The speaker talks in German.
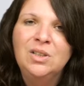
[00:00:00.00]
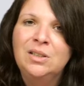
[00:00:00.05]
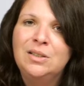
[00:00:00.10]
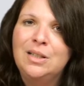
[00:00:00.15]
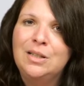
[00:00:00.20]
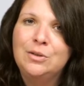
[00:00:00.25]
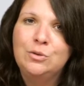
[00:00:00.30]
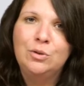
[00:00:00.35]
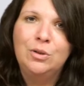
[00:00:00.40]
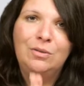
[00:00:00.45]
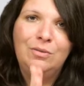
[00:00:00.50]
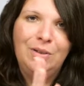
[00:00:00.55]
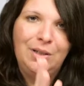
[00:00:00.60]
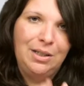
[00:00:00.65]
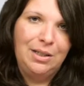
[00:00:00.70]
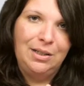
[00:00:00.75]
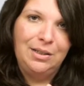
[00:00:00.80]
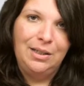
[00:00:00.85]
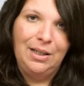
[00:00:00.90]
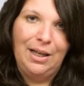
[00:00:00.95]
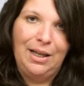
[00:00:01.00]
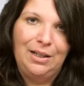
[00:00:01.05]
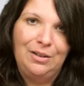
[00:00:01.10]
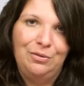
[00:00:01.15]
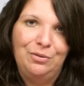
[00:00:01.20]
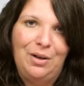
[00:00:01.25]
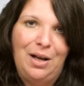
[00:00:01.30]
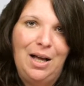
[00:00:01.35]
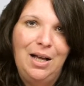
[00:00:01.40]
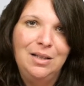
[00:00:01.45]
dass du ihn wirklich direkt
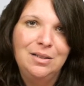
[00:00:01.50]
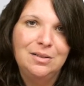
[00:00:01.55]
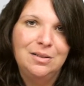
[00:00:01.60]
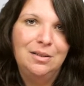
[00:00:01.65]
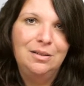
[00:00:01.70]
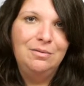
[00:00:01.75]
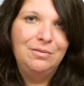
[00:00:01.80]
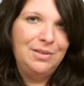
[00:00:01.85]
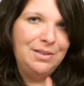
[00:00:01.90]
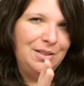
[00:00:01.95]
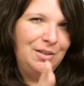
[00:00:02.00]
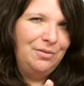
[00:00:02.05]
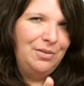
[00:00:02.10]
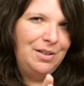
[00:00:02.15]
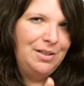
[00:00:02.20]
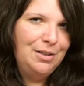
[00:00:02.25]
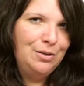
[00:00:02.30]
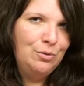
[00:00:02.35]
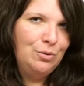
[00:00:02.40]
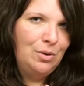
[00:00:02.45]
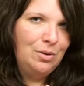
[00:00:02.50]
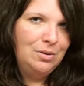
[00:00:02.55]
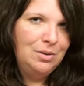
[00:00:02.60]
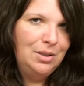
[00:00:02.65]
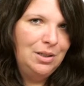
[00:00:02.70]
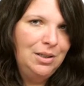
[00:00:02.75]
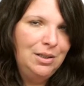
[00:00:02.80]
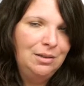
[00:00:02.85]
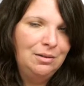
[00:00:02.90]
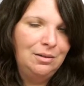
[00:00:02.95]
fragst, ne, was gefällt dir zu Hause nicht?